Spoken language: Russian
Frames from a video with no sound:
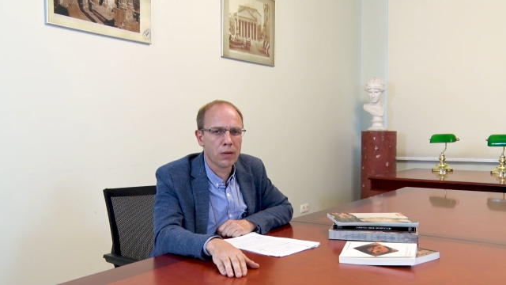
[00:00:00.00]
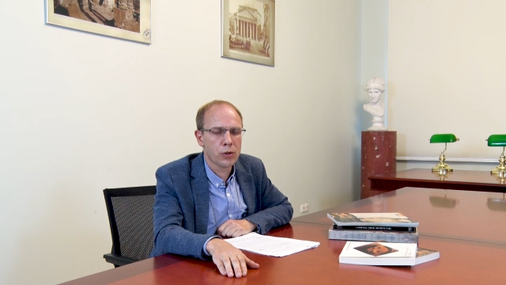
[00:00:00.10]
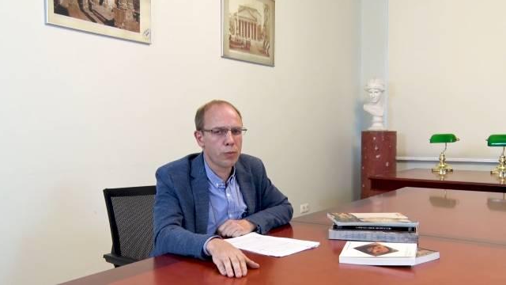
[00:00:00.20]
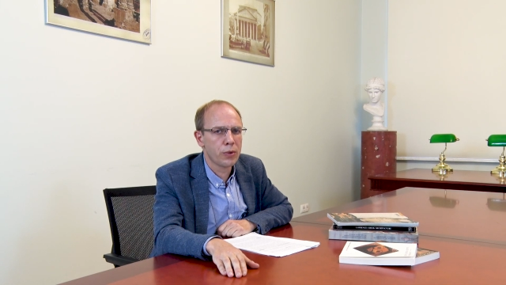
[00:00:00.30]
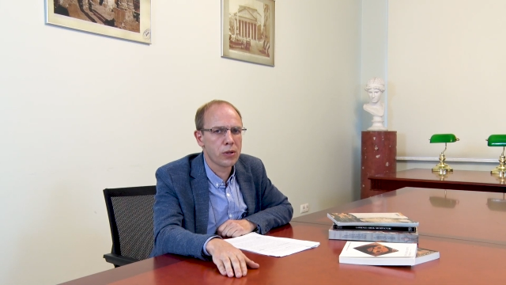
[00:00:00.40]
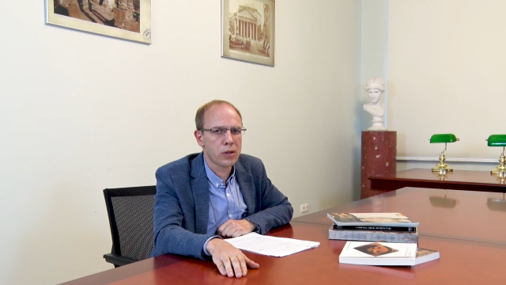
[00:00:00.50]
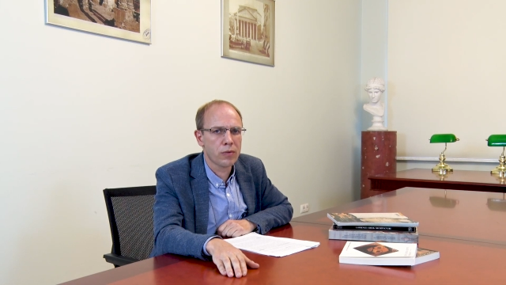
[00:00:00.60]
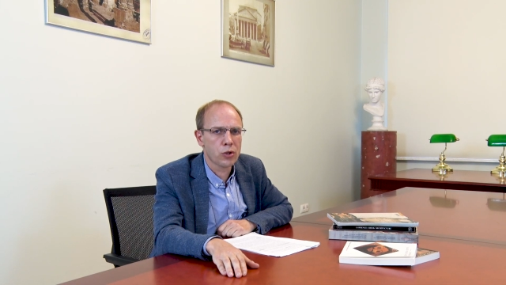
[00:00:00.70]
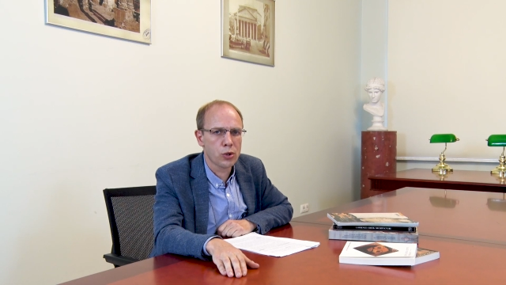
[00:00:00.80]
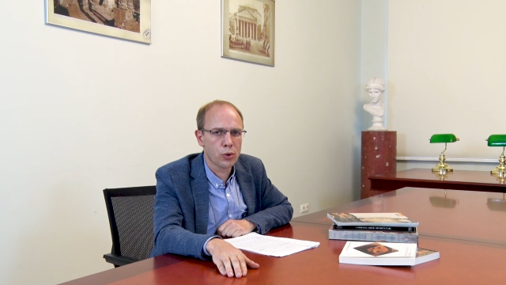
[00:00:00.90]
в особенности
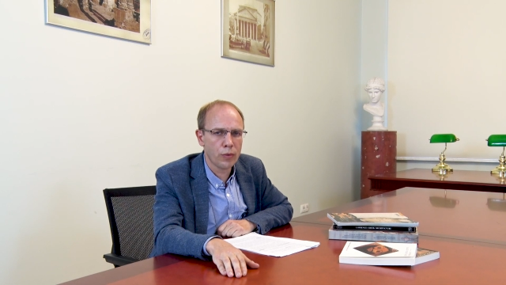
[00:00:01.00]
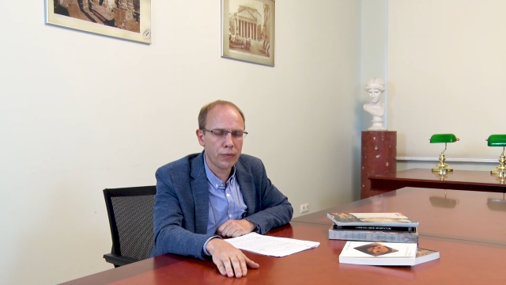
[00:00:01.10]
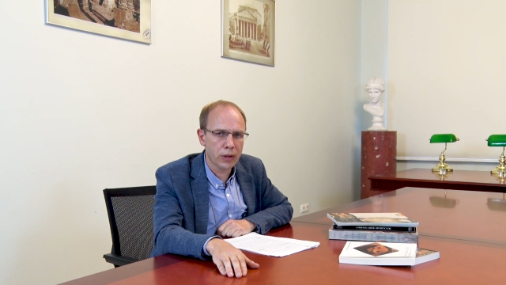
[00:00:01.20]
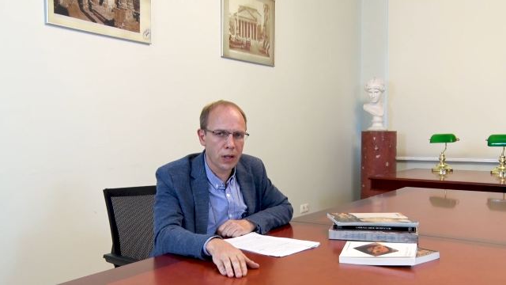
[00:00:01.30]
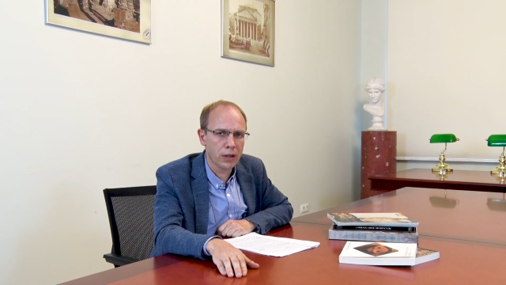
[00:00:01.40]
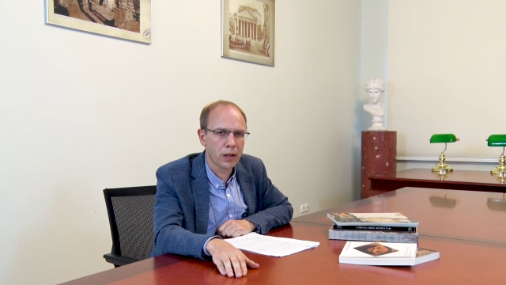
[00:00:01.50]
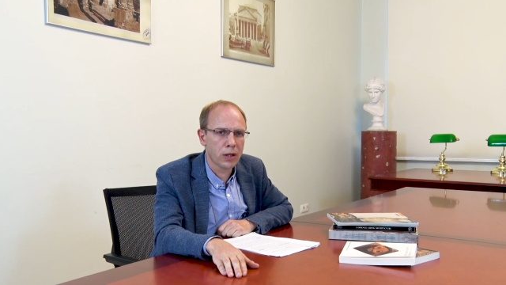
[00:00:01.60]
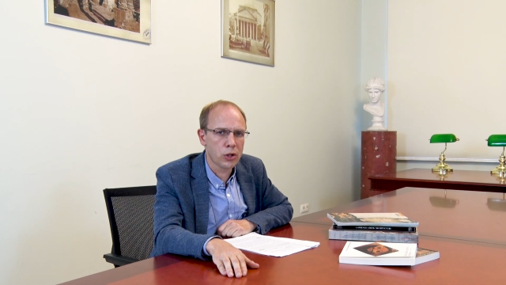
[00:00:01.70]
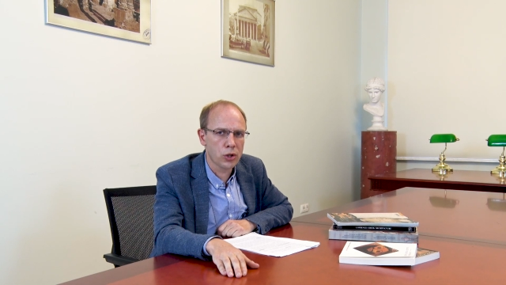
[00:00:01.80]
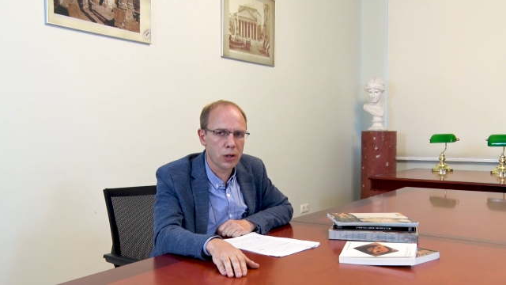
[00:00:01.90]
в VI веках до
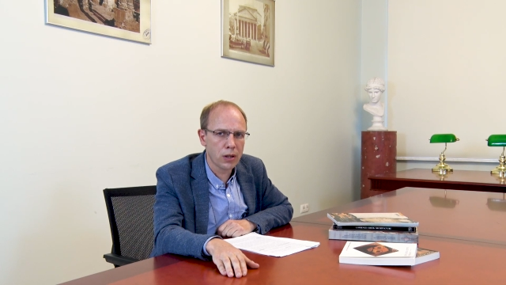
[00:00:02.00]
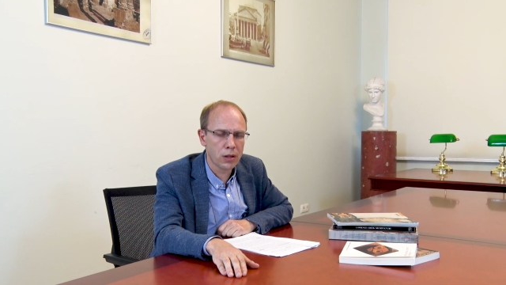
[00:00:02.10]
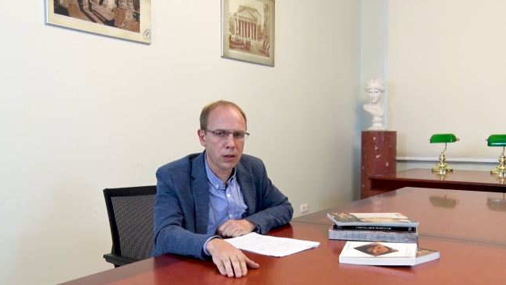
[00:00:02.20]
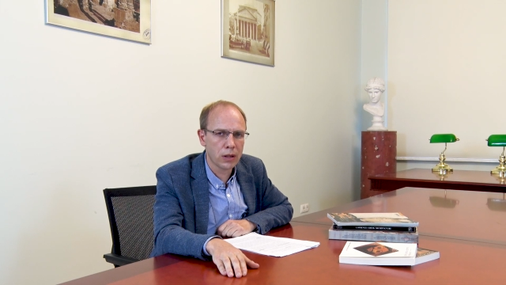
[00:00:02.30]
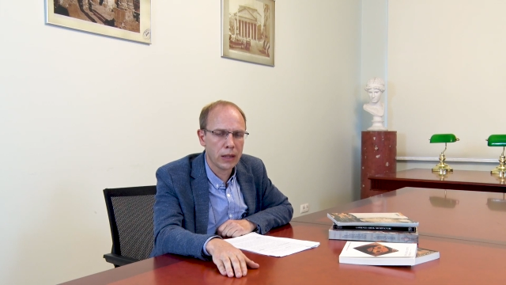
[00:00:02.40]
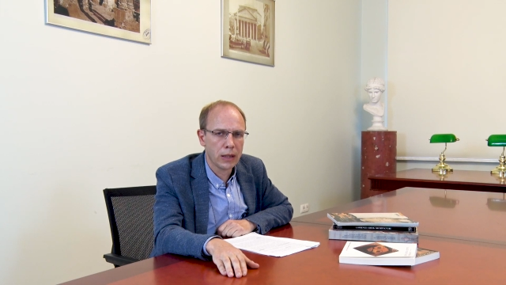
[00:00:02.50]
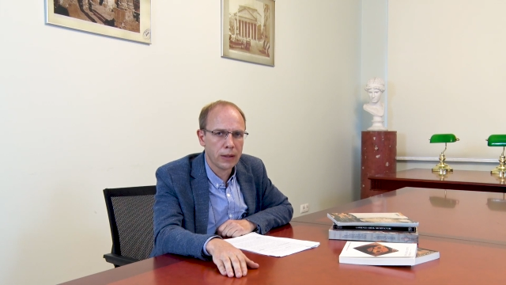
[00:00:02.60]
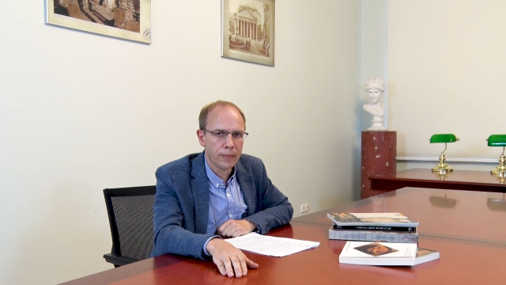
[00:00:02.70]
нашей эры